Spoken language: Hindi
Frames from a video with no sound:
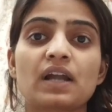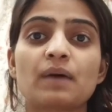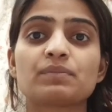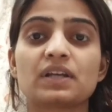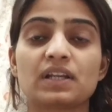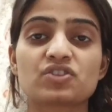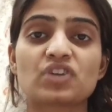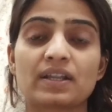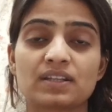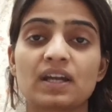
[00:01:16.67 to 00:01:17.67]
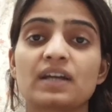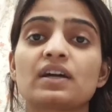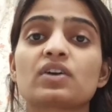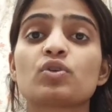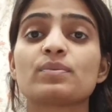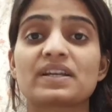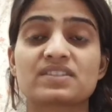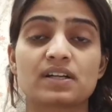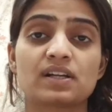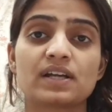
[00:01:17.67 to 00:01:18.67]
अगर आप देना चाहते हैं या
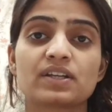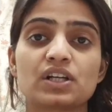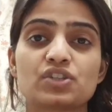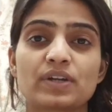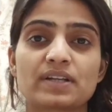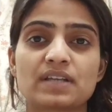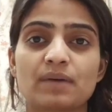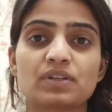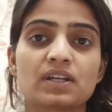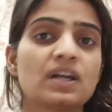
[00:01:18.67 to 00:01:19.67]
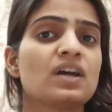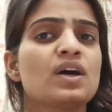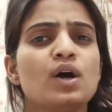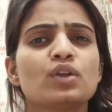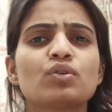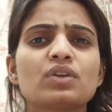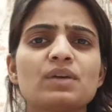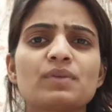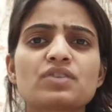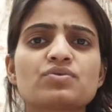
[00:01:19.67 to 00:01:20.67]
कोई भी एग्रीकल्चर एग्ज़ाम दे रहे हैं
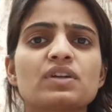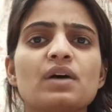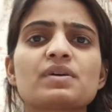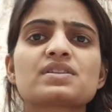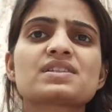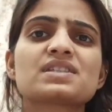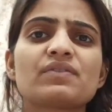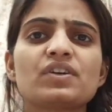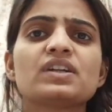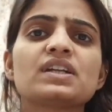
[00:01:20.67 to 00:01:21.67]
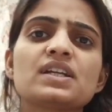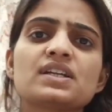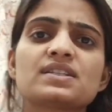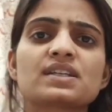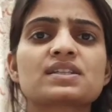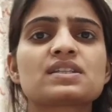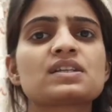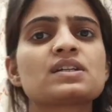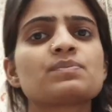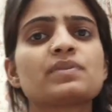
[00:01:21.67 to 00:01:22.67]
तो नेमराज सुंडा में से सेवेंटी
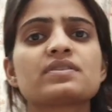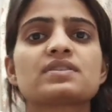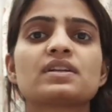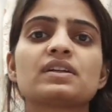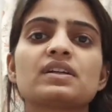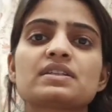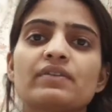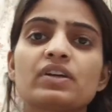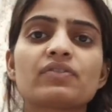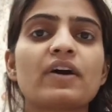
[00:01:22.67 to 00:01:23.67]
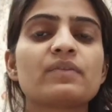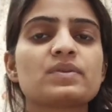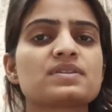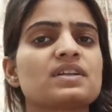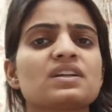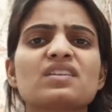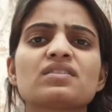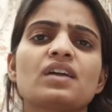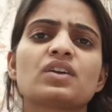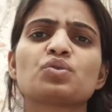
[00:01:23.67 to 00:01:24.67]
सिक्सटी परसेंट सेवेंटी फाइव
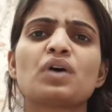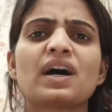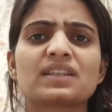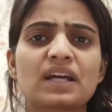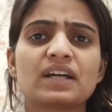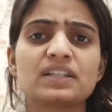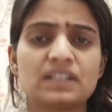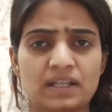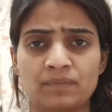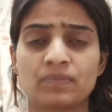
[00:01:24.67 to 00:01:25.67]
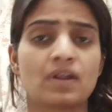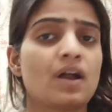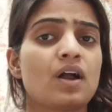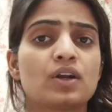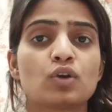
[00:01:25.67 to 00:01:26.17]
परसेंट इतना तो आता ही है